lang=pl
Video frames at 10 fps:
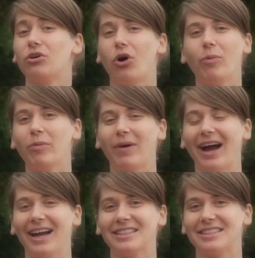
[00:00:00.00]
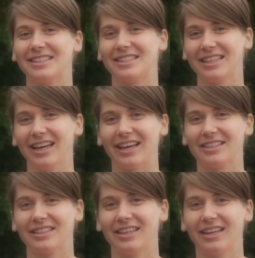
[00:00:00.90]
On otwiera moje oczy,
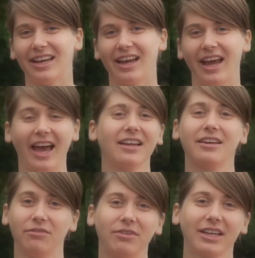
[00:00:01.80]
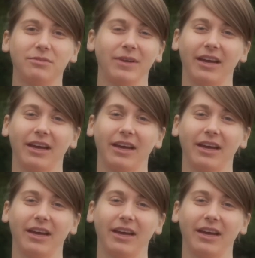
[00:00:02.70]
przekonuje mnie